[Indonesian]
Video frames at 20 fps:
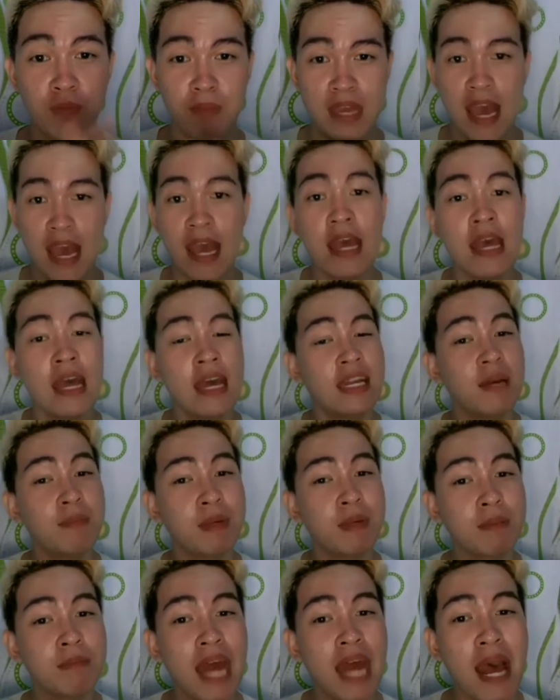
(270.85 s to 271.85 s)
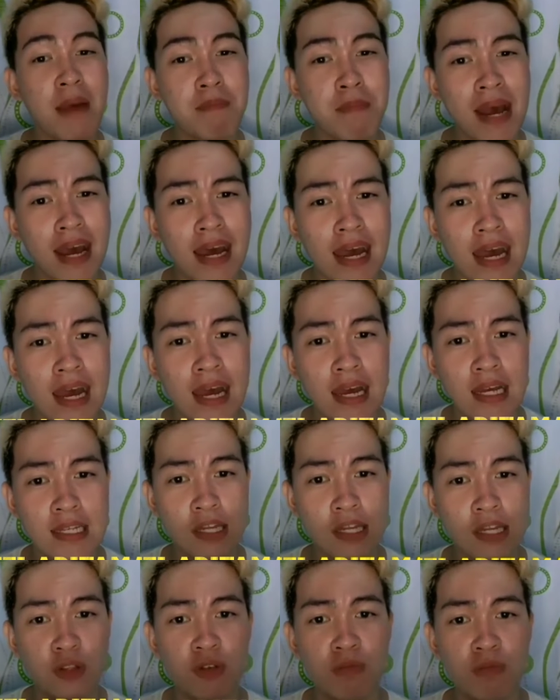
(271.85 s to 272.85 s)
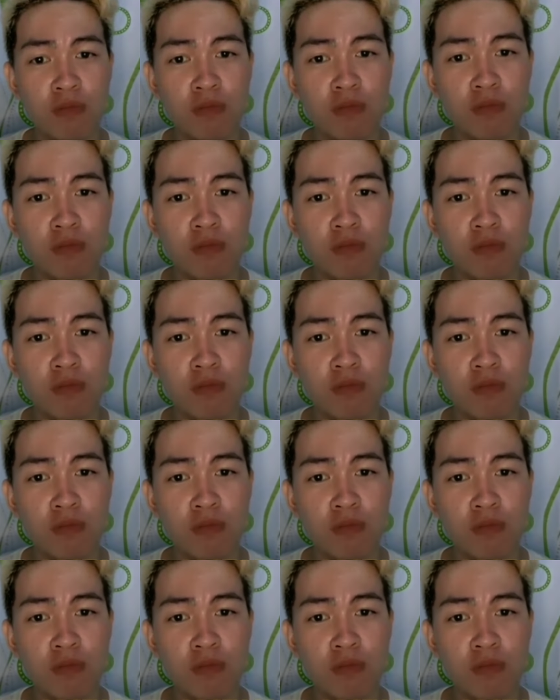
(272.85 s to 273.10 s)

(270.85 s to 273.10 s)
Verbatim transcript: rupiah dapat berapa Kak satu